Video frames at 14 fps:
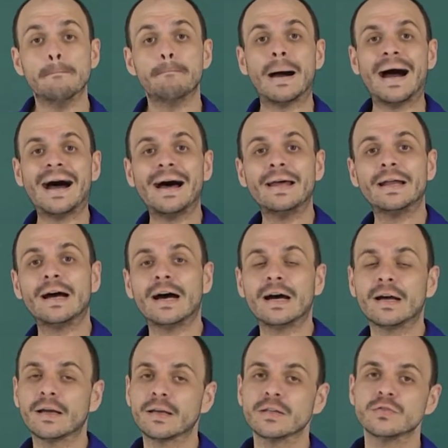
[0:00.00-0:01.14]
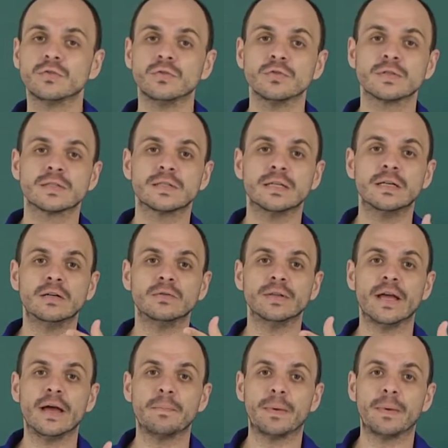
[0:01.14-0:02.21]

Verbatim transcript: para a resolução, né,